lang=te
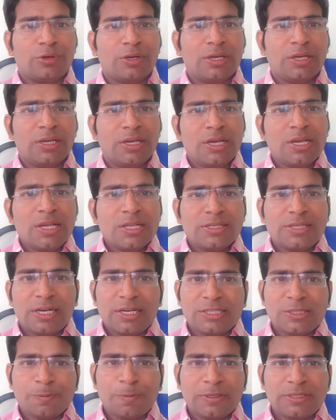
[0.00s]
కూడా
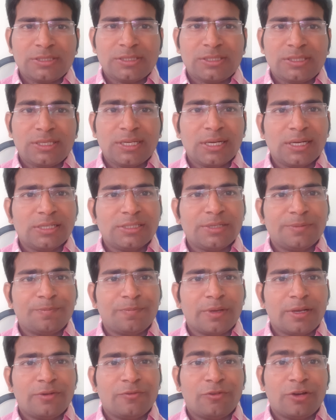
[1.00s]
చాలా స్పష్టంగా
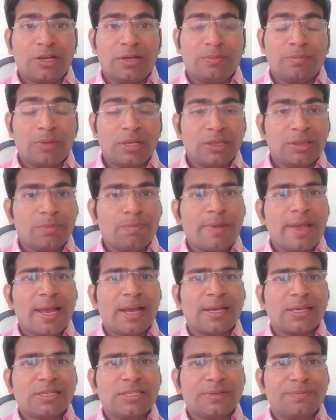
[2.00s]
చెప్పాను వన్ మంత్
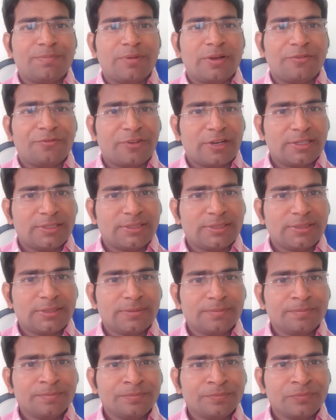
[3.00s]
బ్యాకే చెప్పాను ఫ్రెండ్స్
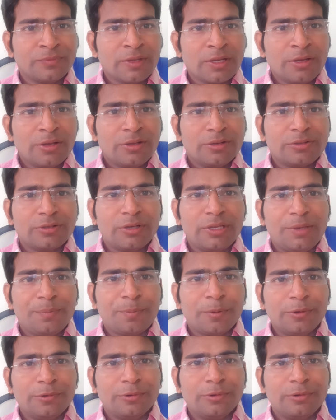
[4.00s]
సో
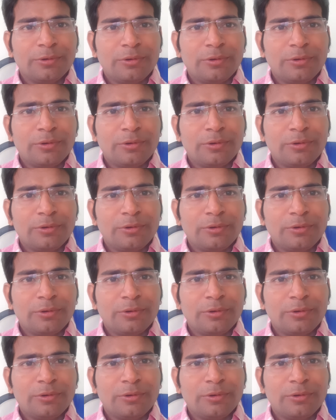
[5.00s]
ఇప్పుడు